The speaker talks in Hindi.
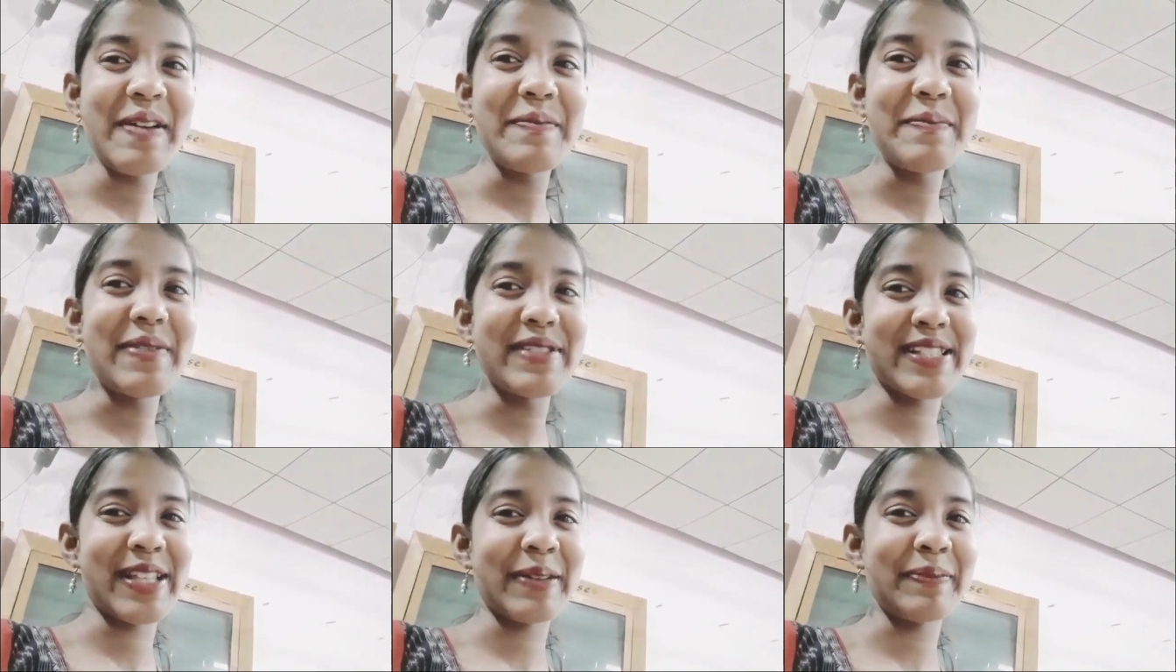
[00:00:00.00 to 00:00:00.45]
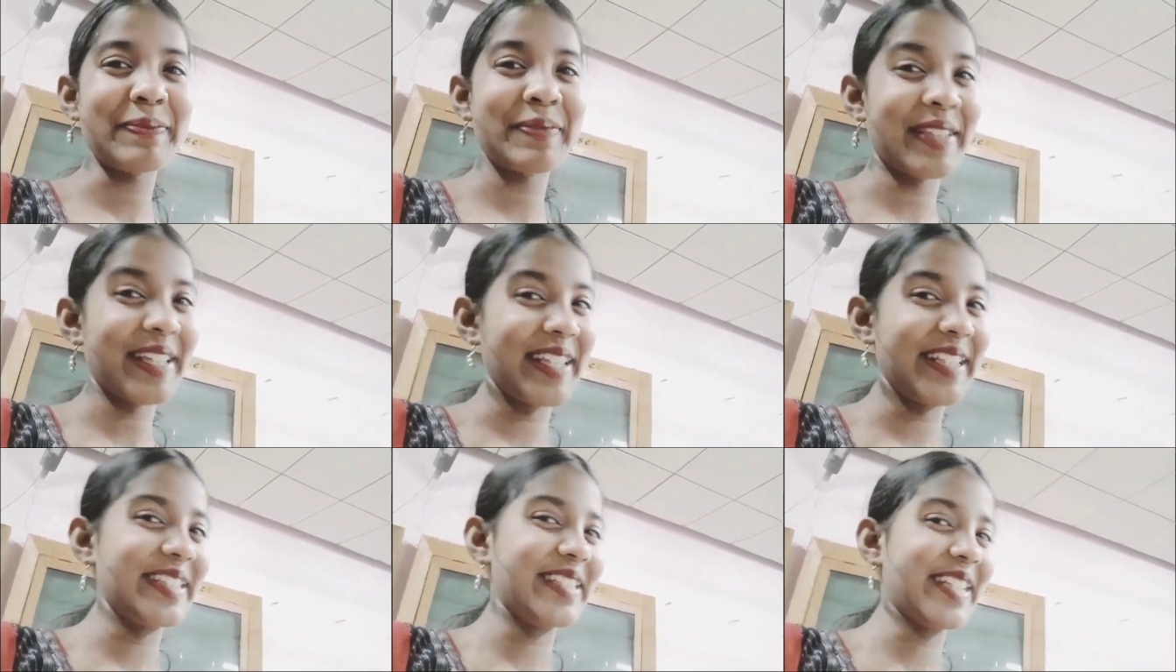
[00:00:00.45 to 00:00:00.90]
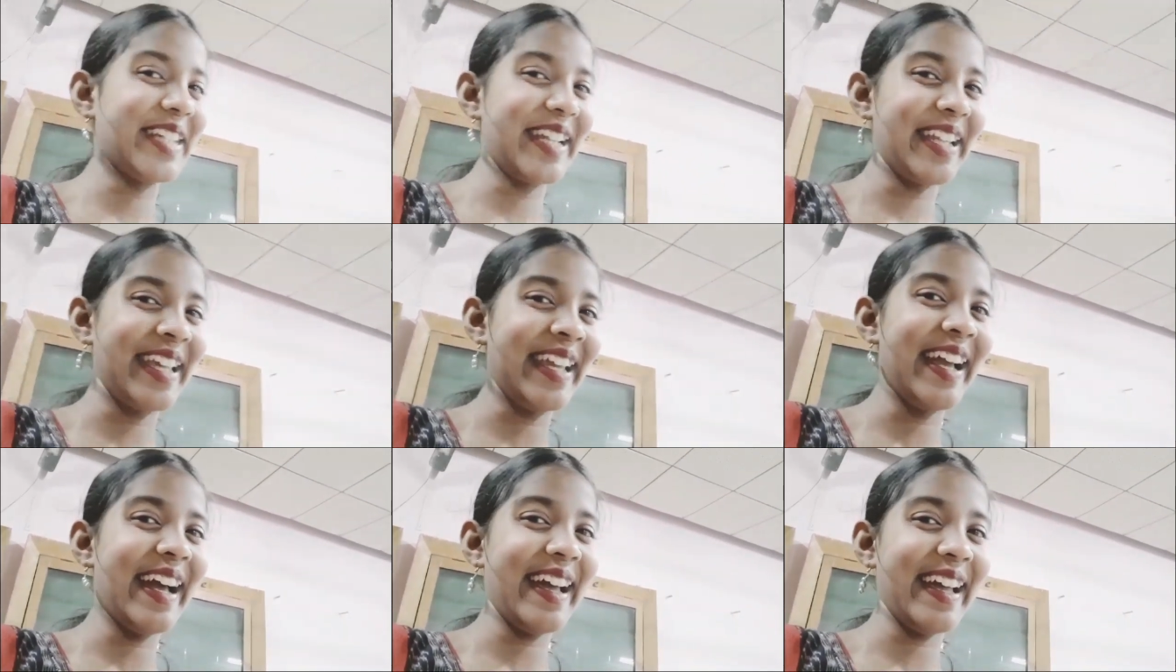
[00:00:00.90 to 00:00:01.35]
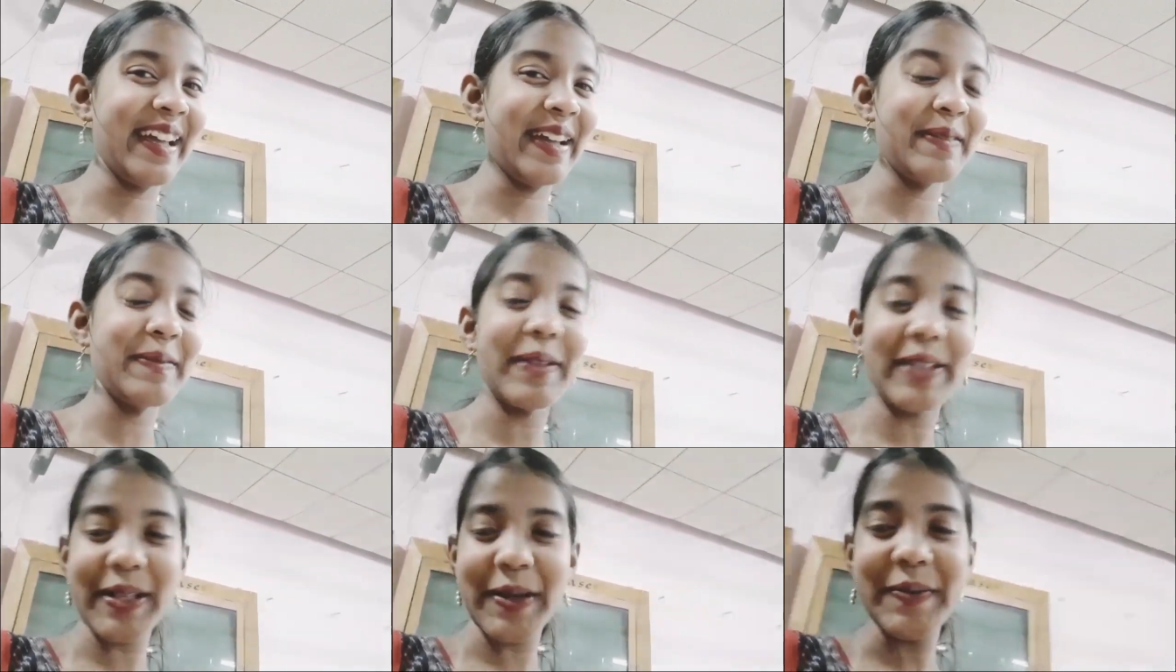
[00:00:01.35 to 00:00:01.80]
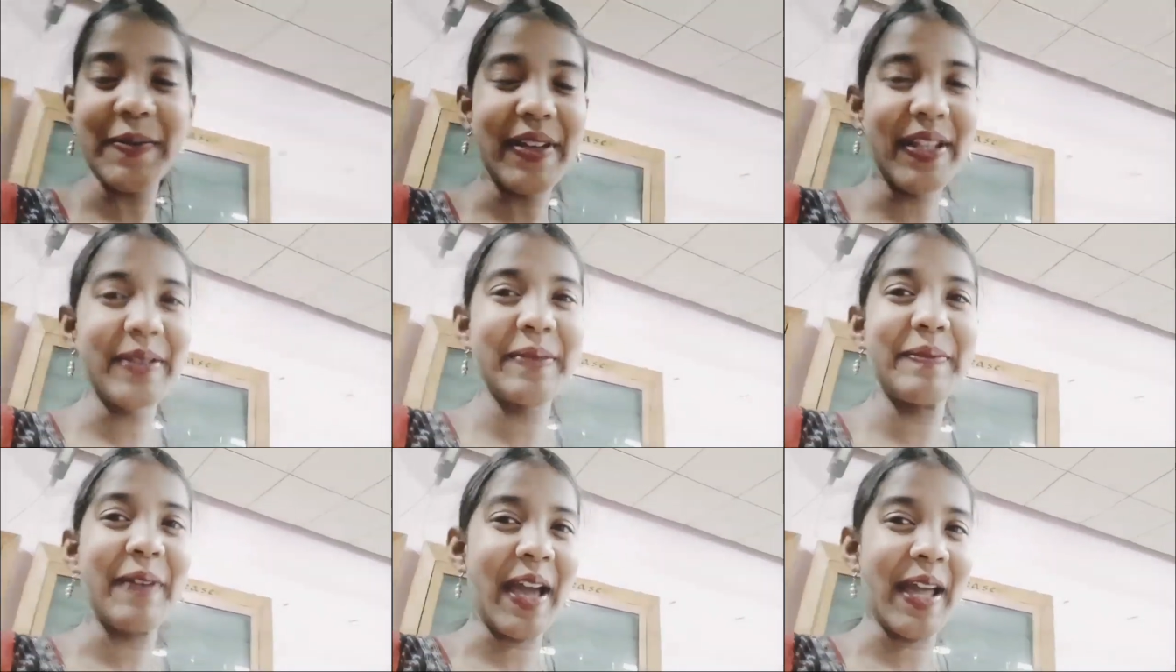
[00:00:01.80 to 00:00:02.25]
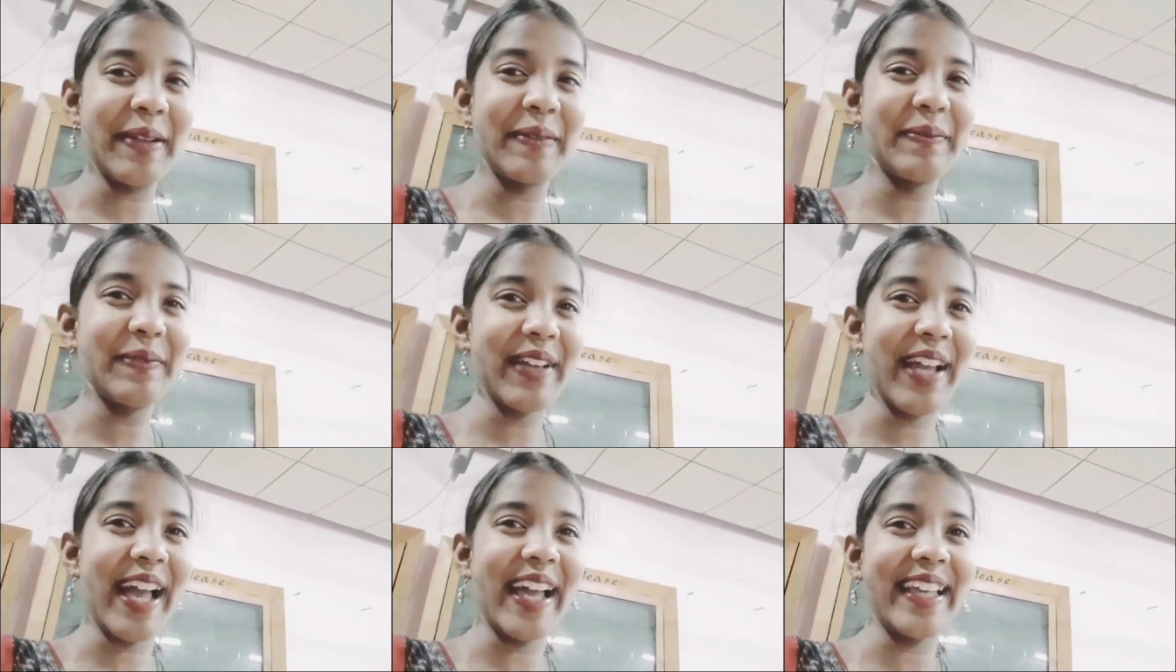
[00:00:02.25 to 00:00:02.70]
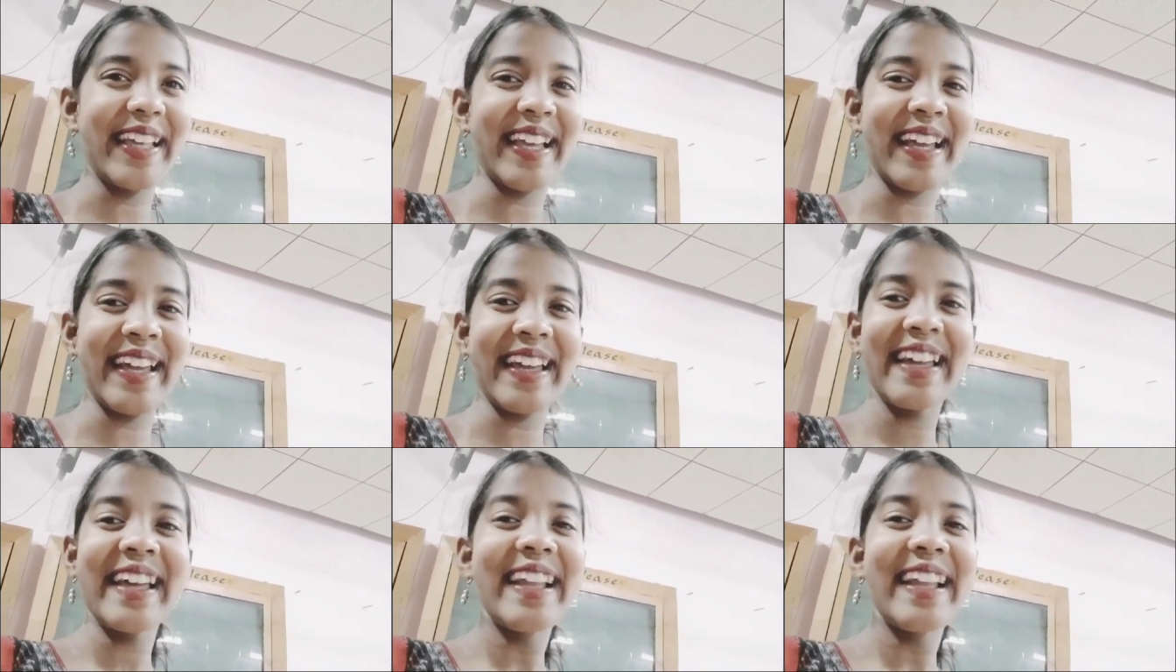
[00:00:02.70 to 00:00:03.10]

बस हम तीन जन ही आए हैं मतलब मेरी बहन भी आई है